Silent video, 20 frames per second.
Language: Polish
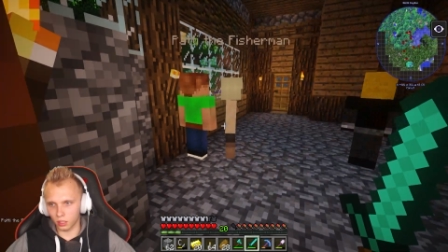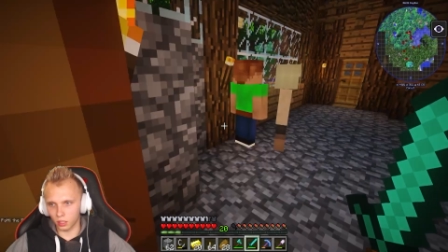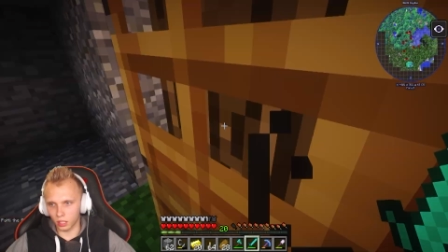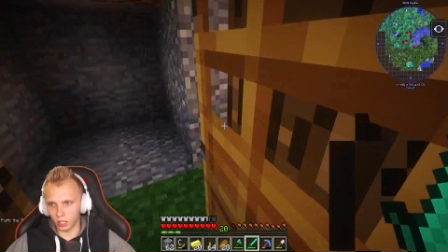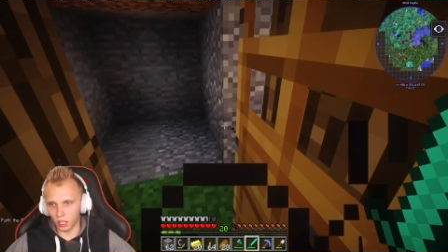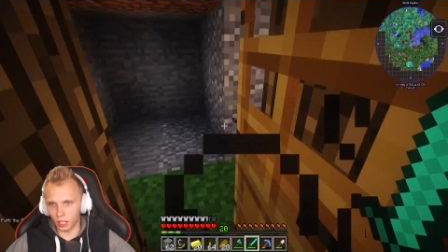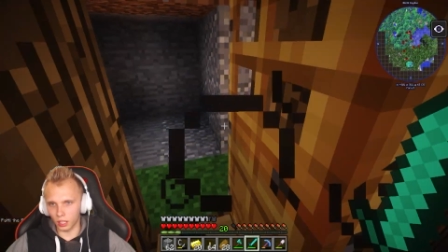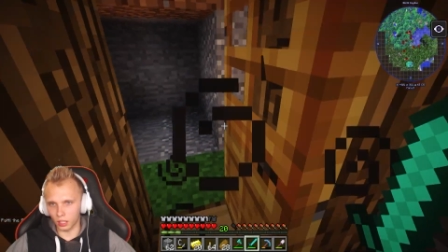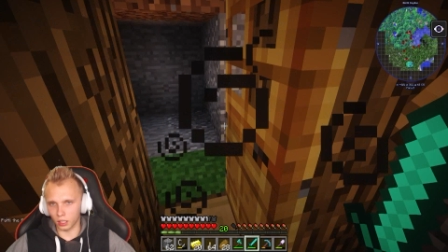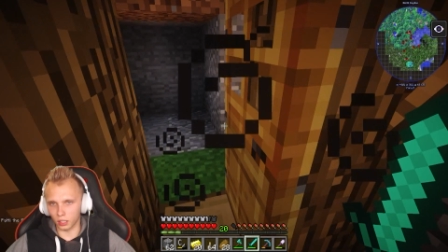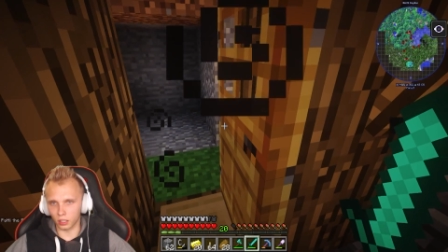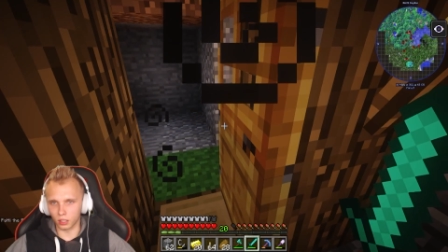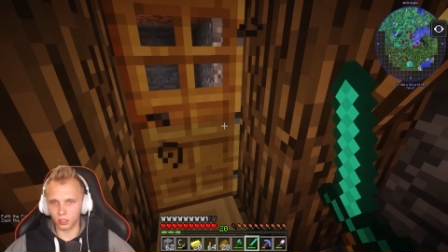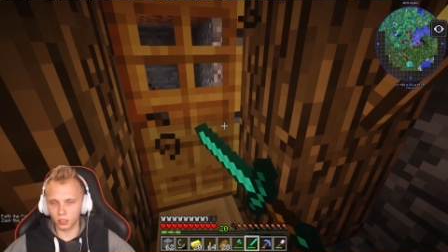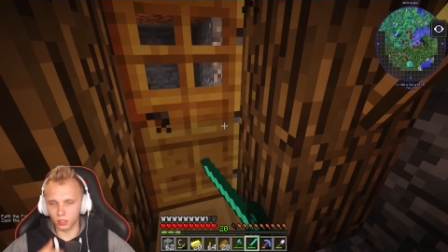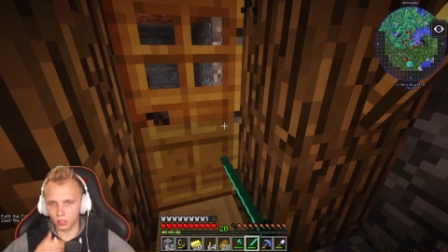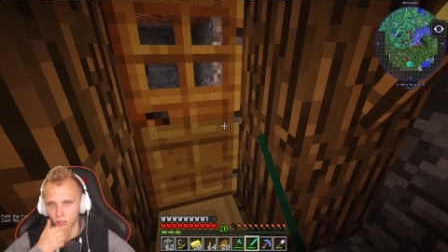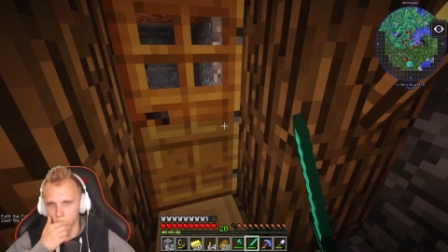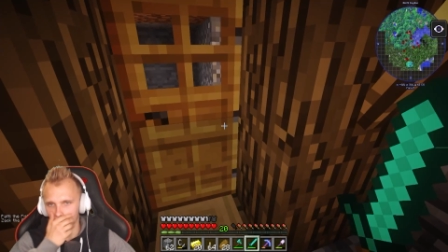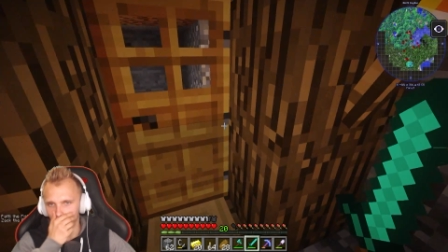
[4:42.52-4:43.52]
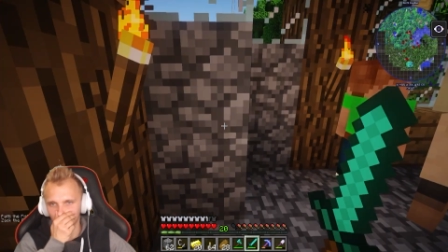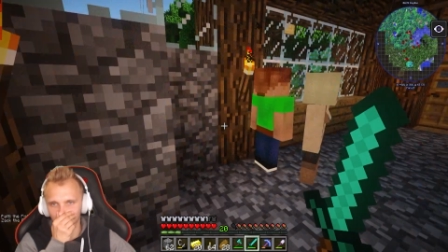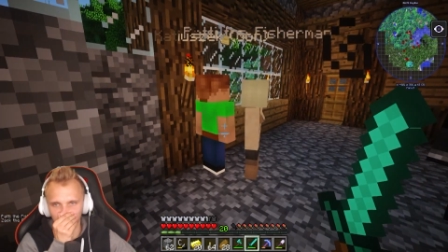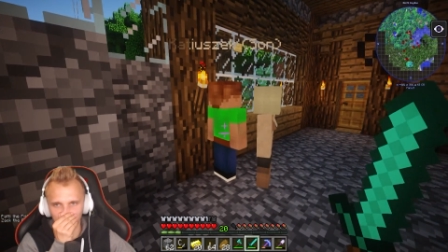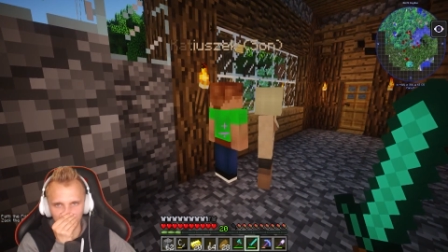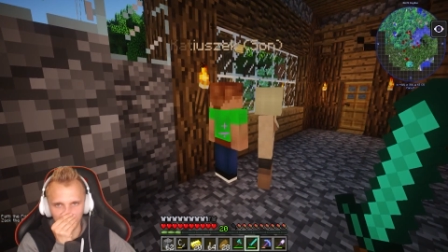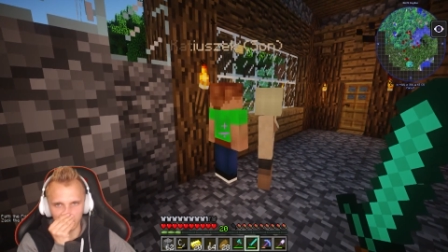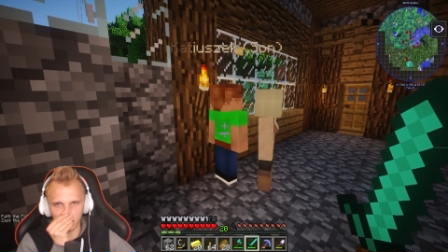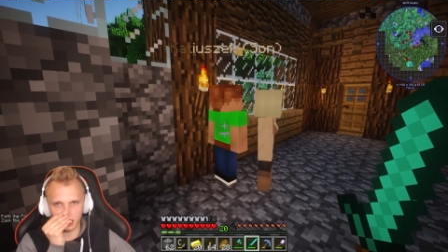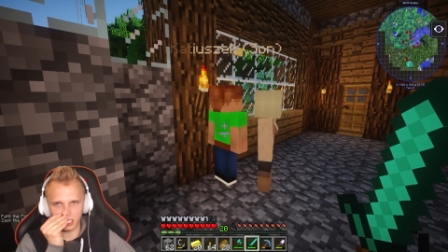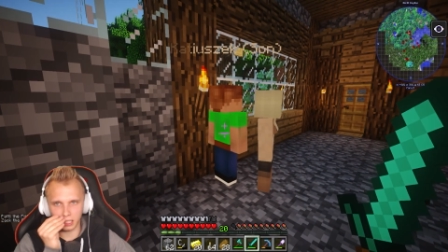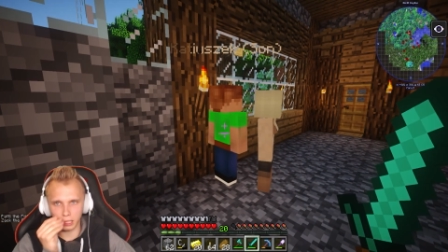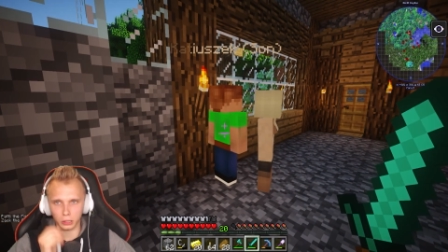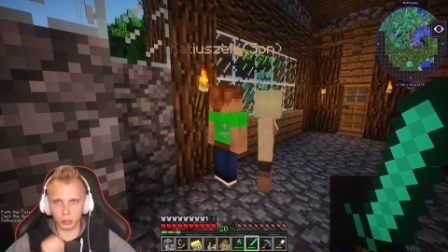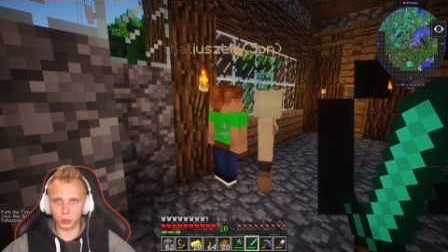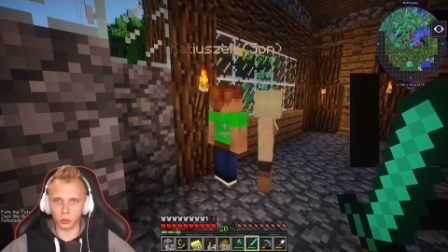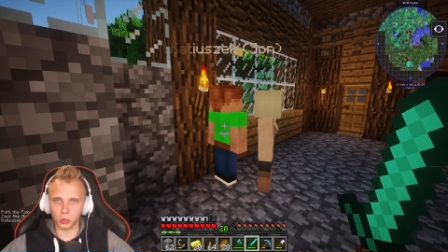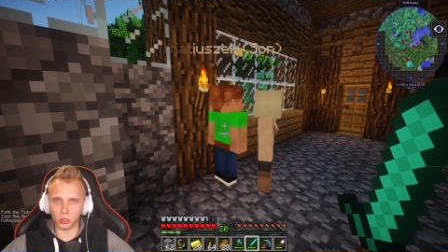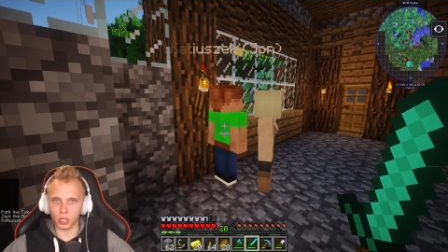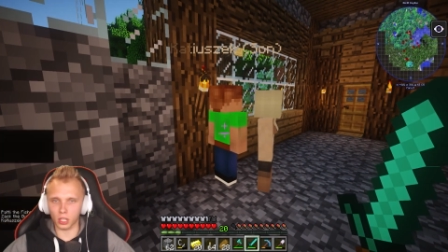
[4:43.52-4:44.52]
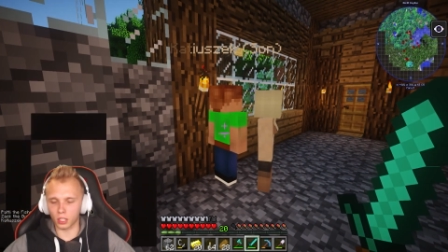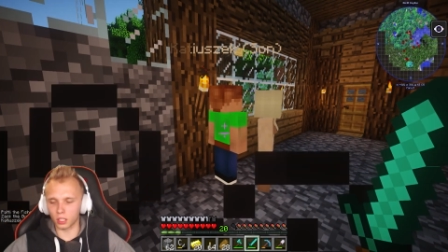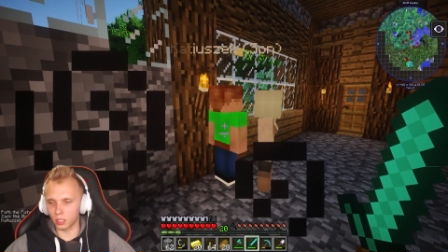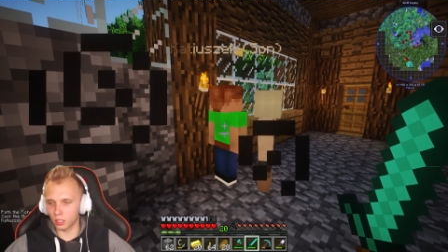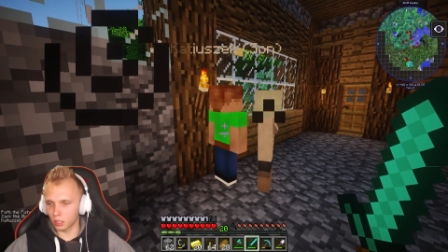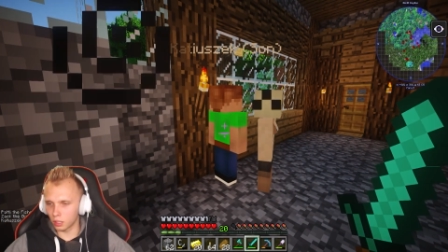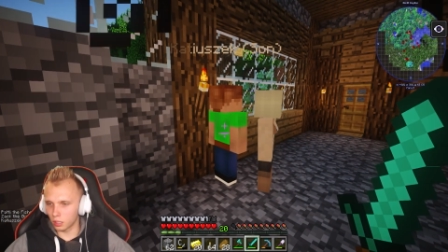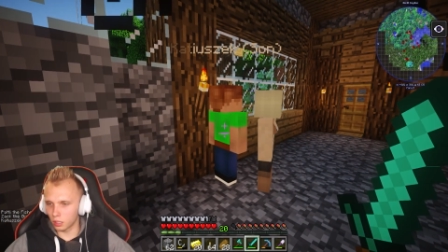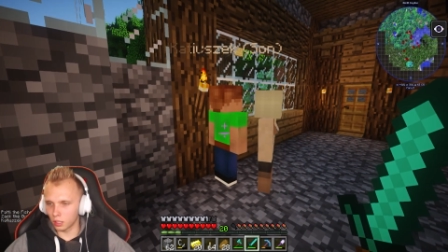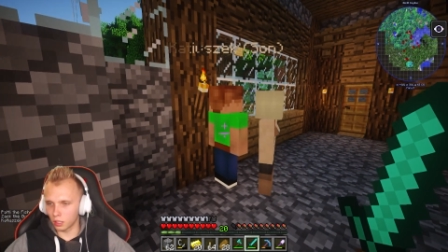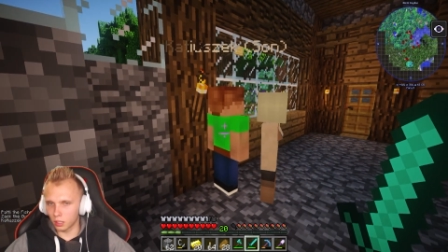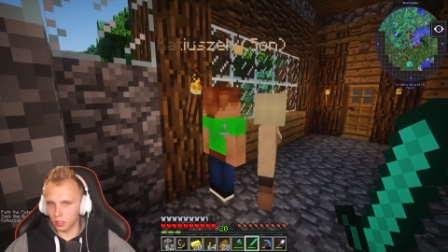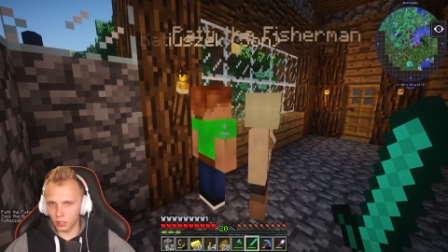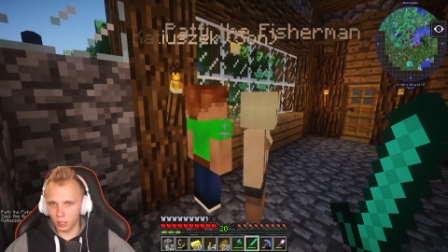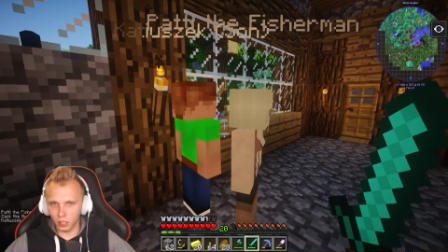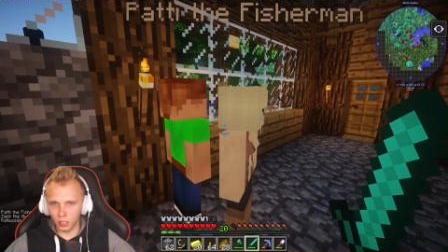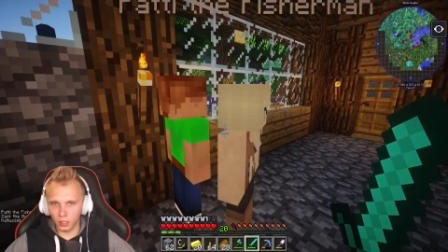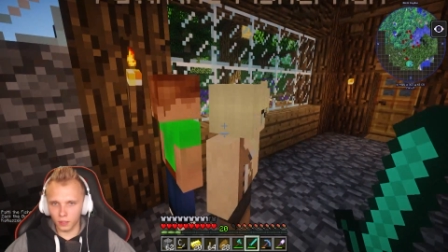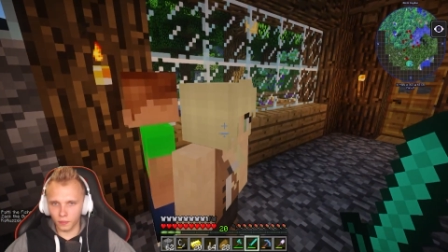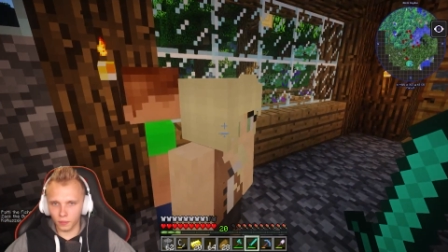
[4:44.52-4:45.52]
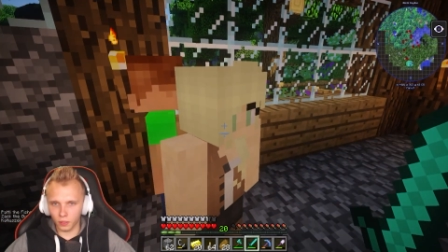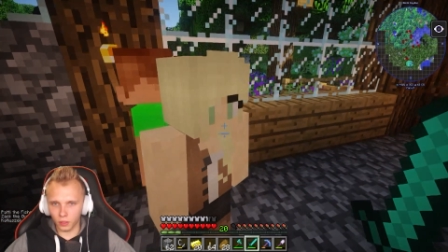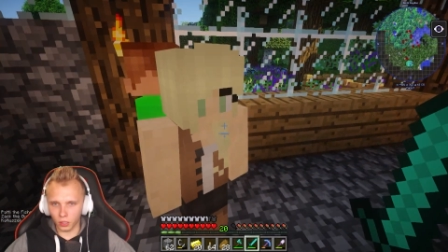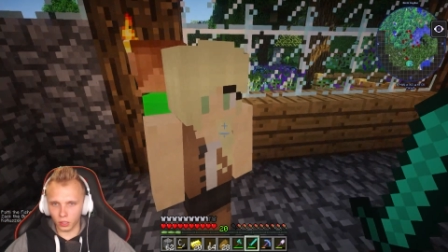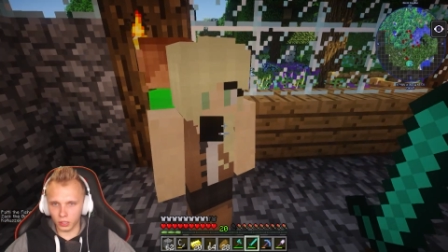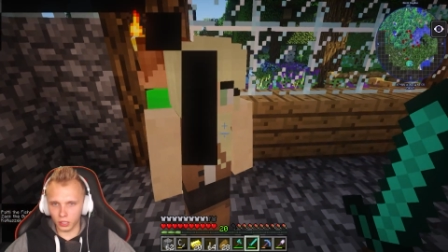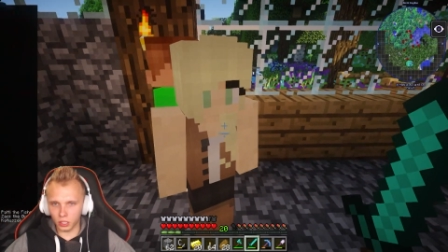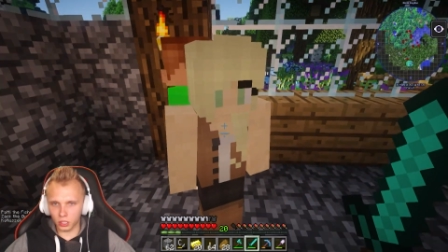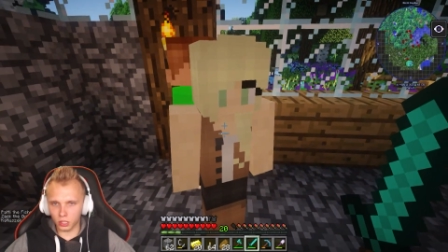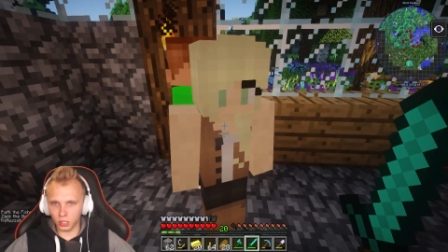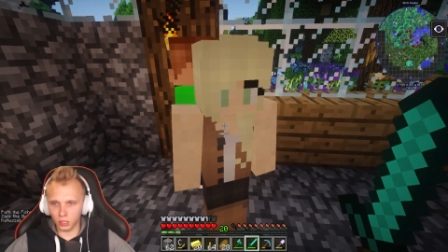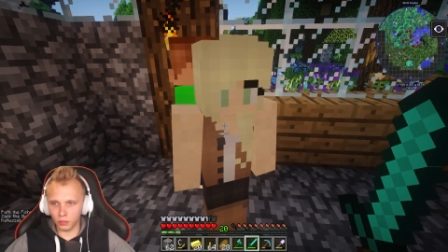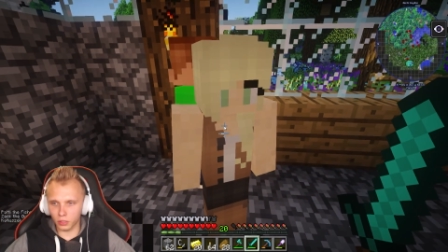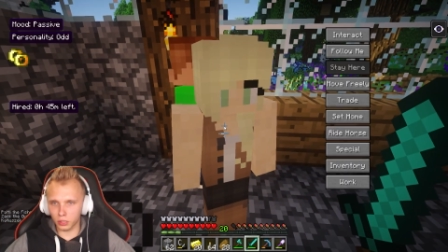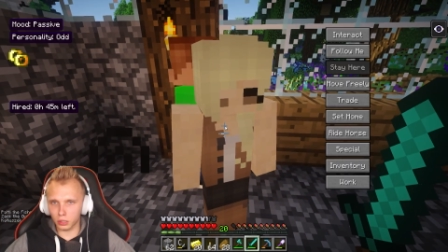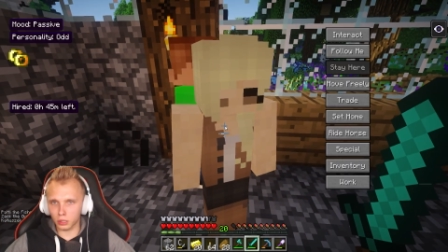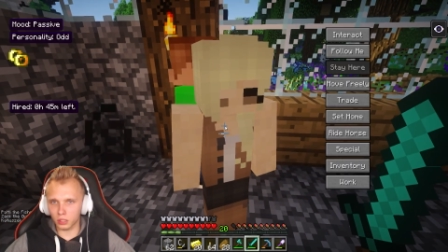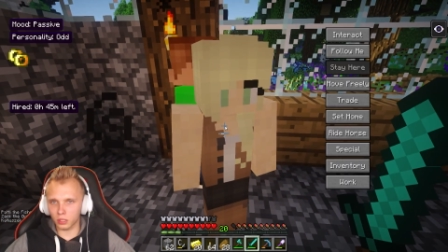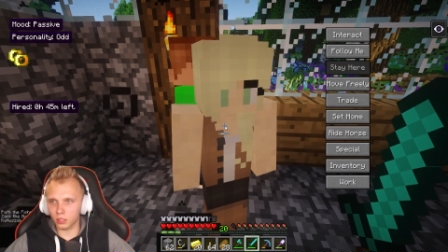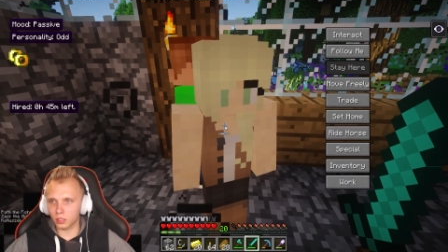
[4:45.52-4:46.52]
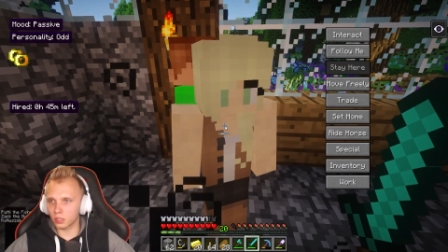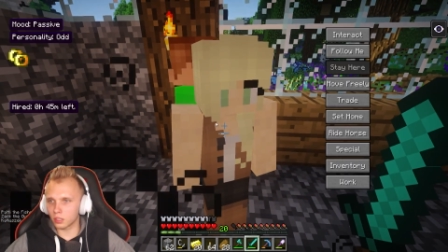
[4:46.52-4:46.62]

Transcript: Ej, jest kat już, ale... Ona jeszcze nawet...